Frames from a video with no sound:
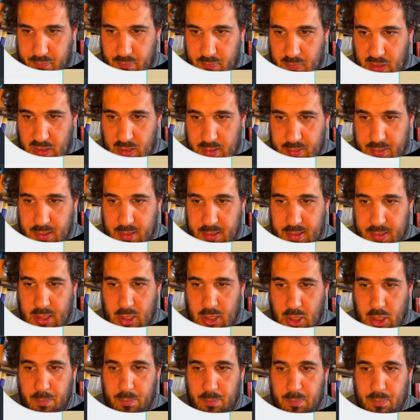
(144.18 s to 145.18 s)
Dinge
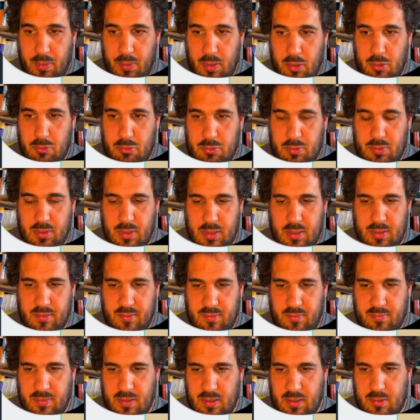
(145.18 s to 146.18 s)
uploaden, ja das
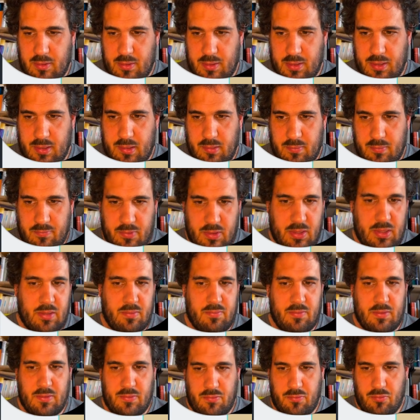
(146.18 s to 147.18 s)
wäre gar nicht im Weg
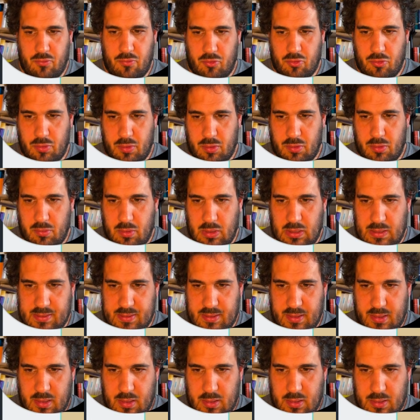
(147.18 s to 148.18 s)
gewesen, Entschuldigung, also
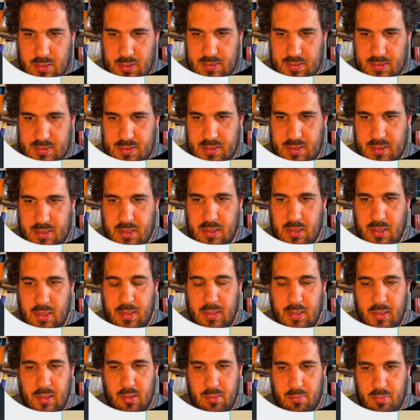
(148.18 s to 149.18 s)
ich kann jetzt hier
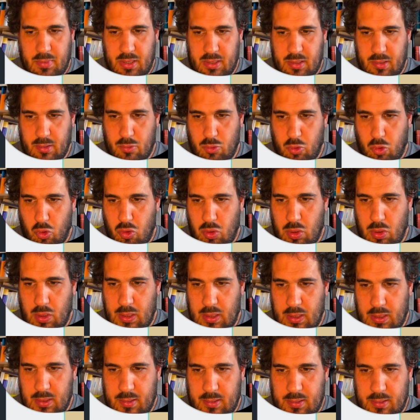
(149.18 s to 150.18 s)
Medien
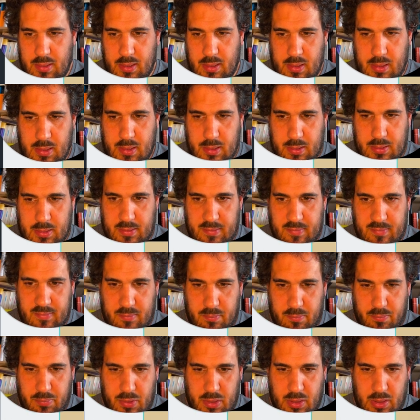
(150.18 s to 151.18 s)
hochladen, ich lade jetzt ein
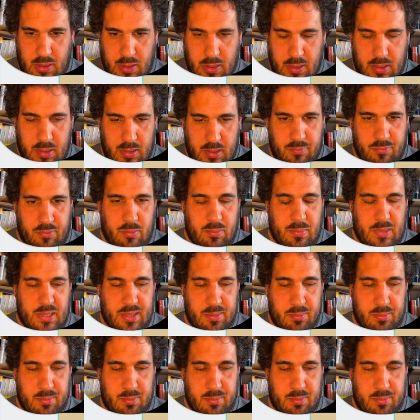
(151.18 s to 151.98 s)
paar Dinge von meinem